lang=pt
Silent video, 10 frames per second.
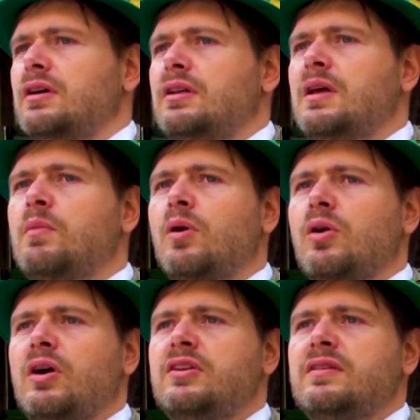
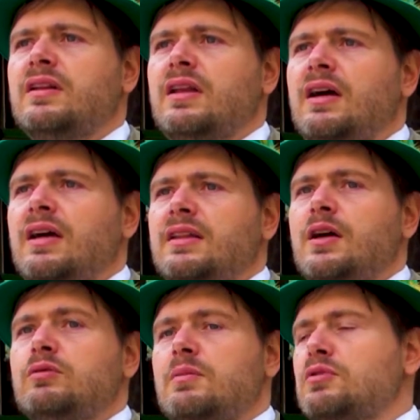demorou a desandar.
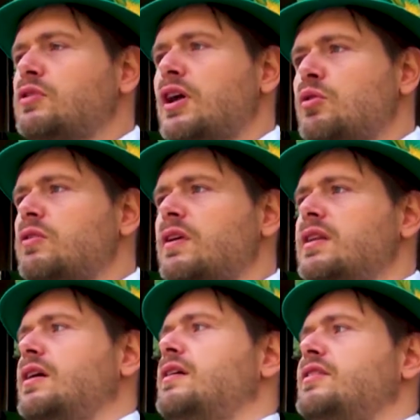Não temos os recursos
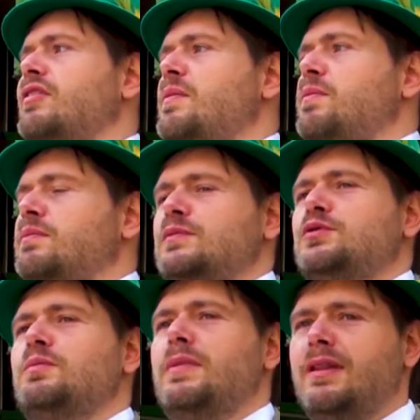ainda, que a gente vai
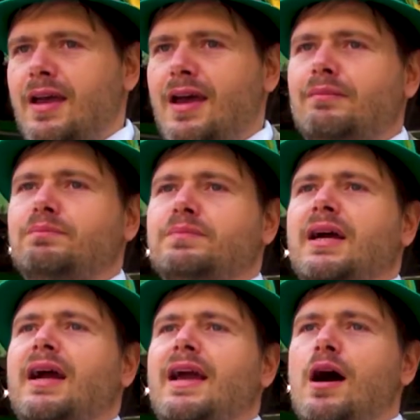submeter para
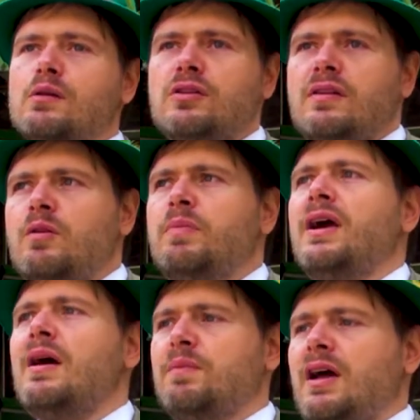ganhar autorização para
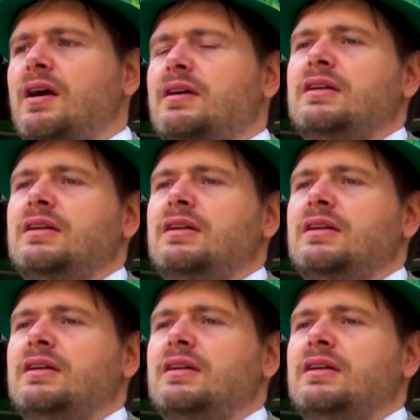captar.